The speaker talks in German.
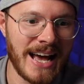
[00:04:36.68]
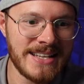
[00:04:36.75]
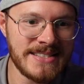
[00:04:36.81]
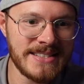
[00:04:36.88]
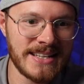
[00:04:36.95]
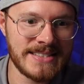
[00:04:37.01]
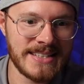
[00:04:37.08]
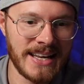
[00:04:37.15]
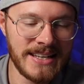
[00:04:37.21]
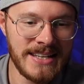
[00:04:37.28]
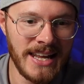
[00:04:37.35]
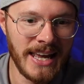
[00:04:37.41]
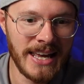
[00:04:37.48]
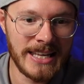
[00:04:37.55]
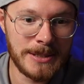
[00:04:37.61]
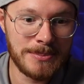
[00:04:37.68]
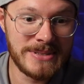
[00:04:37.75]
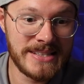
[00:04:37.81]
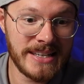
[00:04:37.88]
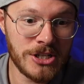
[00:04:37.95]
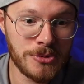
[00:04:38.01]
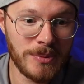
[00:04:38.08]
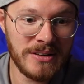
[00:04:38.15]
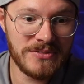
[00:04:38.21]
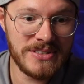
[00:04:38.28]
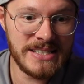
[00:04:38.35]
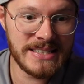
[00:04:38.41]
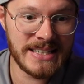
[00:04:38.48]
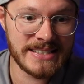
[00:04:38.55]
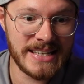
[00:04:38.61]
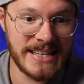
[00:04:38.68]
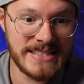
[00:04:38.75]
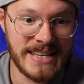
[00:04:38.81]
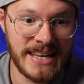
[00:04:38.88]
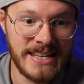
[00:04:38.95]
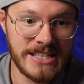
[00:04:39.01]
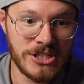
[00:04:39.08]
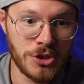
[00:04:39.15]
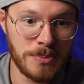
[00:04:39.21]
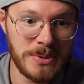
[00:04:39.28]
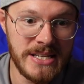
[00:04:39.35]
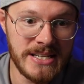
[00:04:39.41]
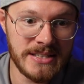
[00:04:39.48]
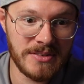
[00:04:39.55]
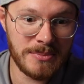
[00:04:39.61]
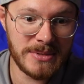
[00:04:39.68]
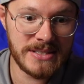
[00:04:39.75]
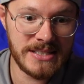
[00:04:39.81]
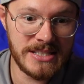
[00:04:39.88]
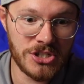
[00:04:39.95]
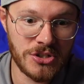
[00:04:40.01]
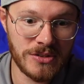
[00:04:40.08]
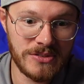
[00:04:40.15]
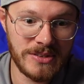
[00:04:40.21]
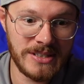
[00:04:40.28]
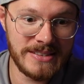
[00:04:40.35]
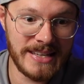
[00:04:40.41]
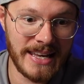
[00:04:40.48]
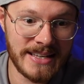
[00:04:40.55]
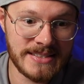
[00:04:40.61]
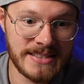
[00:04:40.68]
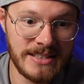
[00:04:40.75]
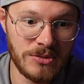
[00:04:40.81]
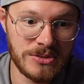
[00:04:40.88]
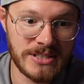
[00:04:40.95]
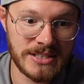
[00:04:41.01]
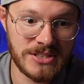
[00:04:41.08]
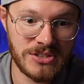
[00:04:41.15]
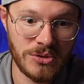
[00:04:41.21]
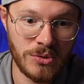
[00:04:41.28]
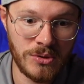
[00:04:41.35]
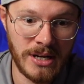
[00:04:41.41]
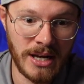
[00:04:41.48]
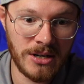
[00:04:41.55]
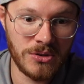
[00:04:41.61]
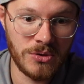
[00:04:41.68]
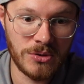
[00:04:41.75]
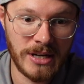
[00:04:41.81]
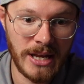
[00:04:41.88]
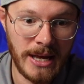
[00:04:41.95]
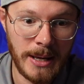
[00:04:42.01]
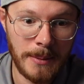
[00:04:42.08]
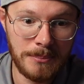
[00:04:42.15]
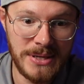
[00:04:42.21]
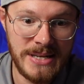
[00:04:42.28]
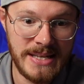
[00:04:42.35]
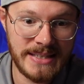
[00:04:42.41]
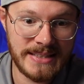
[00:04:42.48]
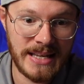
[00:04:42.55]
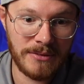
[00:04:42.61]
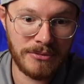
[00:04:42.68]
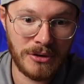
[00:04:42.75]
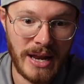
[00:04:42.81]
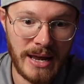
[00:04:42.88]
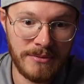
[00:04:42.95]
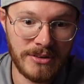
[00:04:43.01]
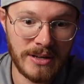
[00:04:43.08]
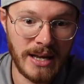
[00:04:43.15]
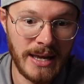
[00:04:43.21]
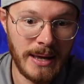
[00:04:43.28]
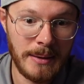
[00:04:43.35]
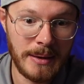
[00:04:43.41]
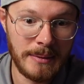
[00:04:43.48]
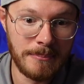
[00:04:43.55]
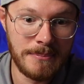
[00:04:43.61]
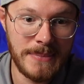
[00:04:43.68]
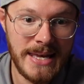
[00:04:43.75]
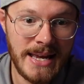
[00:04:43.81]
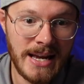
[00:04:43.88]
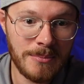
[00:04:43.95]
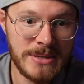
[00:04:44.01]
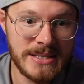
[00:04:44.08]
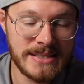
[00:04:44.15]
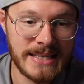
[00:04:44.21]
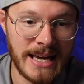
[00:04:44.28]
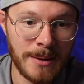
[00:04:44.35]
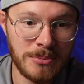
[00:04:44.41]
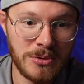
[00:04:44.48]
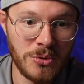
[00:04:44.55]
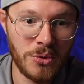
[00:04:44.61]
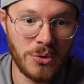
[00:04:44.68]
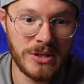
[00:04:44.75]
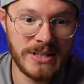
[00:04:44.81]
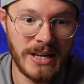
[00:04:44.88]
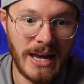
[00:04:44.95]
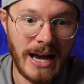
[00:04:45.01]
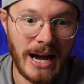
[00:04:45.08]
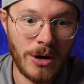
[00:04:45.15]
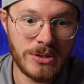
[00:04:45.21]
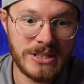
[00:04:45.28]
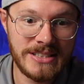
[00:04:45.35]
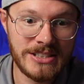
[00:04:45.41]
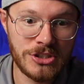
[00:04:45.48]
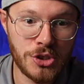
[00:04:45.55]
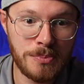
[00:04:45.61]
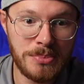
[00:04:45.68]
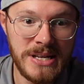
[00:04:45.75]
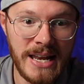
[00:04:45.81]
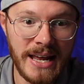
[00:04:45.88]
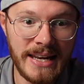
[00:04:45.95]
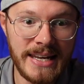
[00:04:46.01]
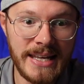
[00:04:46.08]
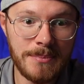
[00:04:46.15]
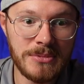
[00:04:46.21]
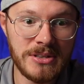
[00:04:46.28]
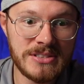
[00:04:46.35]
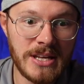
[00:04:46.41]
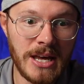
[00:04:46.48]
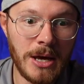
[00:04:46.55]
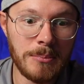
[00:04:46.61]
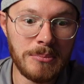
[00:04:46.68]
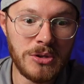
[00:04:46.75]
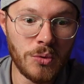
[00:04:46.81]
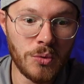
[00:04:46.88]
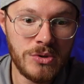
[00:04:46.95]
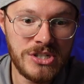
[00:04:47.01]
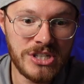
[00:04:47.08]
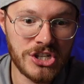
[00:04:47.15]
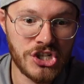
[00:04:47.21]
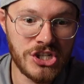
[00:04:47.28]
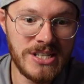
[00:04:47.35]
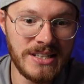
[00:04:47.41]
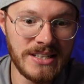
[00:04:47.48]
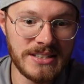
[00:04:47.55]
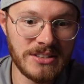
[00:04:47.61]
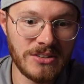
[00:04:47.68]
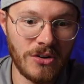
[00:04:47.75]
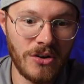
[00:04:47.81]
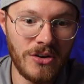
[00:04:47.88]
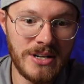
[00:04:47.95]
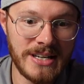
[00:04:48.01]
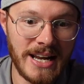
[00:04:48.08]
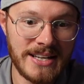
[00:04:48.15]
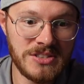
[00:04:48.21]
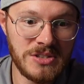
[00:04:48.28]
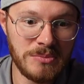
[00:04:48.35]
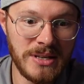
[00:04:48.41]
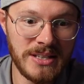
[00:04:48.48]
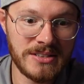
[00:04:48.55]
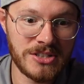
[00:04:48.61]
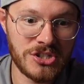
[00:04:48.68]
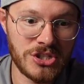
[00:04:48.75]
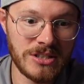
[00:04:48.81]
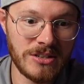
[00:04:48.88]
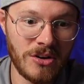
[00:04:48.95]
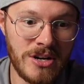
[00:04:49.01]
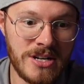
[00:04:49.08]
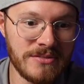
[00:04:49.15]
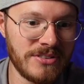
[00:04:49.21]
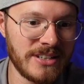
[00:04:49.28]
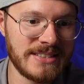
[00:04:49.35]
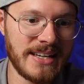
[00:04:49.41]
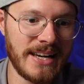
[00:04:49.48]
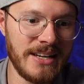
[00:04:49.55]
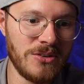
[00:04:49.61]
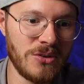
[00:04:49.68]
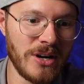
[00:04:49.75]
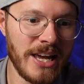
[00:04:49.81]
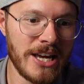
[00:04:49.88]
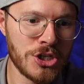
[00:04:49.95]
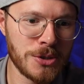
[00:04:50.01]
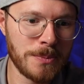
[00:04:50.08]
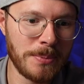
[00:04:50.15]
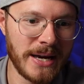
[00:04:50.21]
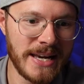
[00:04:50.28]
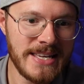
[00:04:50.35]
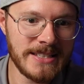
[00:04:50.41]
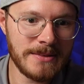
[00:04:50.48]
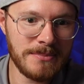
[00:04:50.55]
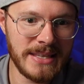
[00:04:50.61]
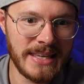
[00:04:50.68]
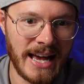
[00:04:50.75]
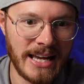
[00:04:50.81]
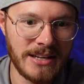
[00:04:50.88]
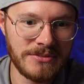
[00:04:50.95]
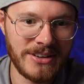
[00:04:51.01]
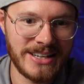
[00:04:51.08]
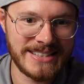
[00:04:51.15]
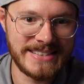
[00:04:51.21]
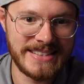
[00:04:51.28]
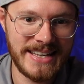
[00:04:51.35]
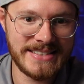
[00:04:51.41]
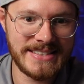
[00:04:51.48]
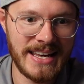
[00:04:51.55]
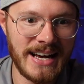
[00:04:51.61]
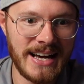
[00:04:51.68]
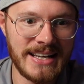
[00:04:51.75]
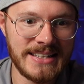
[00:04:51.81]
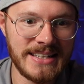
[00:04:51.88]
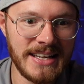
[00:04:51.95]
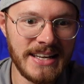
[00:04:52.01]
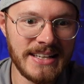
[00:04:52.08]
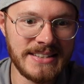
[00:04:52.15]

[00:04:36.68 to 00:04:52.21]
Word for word: Ansatz an. Ich bin sehr gespannt, wie sich das letztendlich spielt. Wenn man sich hier schon so diese ersten Illustrationen anguckt, bin ich davon einfach megamäßig abgeholt. Auch dieses Spielerlebnis mit unterschiedlichen Rollen, asymmetrische Rollenverteilung spricht mich einfach sehr, sehr an.